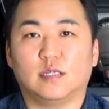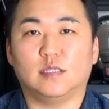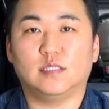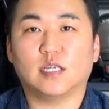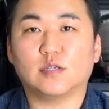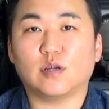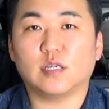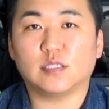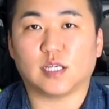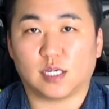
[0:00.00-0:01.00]

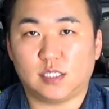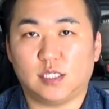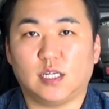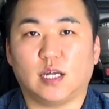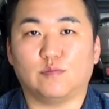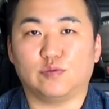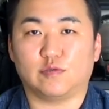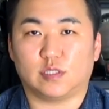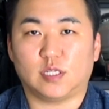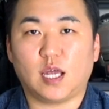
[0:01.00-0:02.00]
인젝터라는 장치에 대한
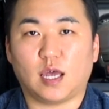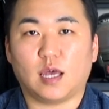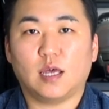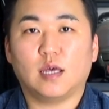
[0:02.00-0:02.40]
부분인데